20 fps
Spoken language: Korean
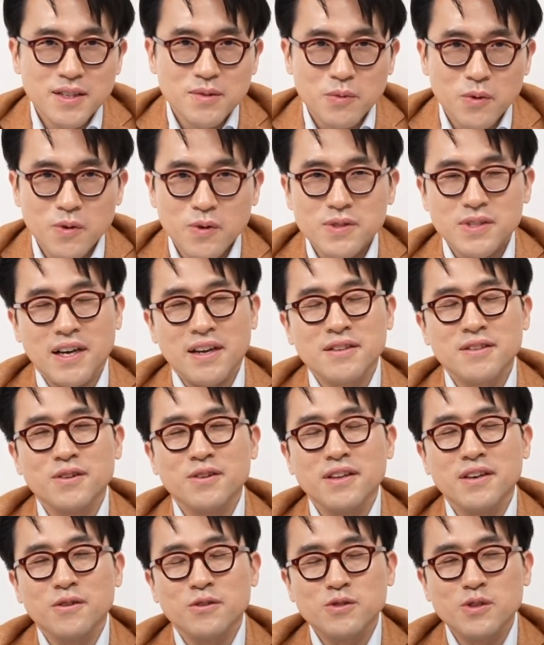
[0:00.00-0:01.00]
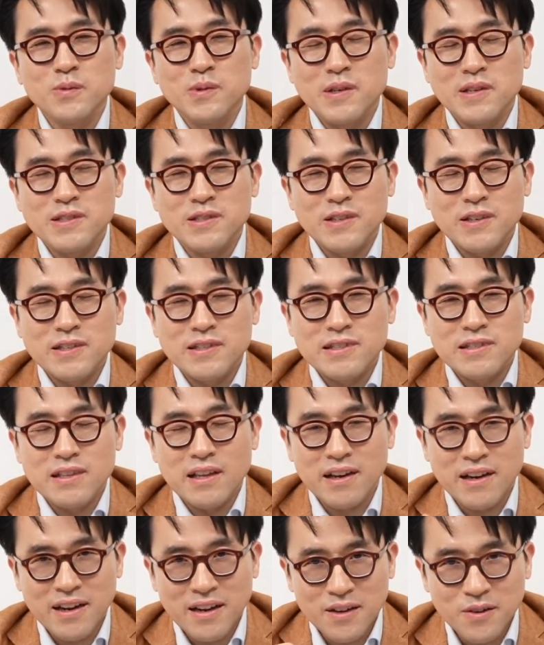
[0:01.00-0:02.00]
뭐 작년에 유튜브를 찍을
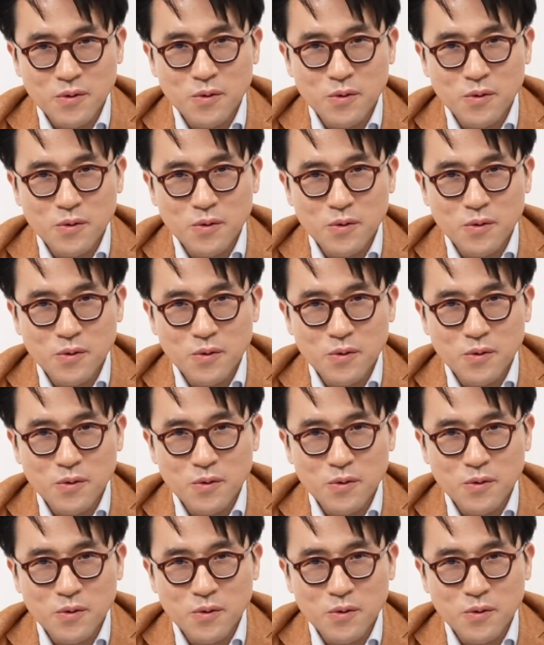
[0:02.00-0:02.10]
때랑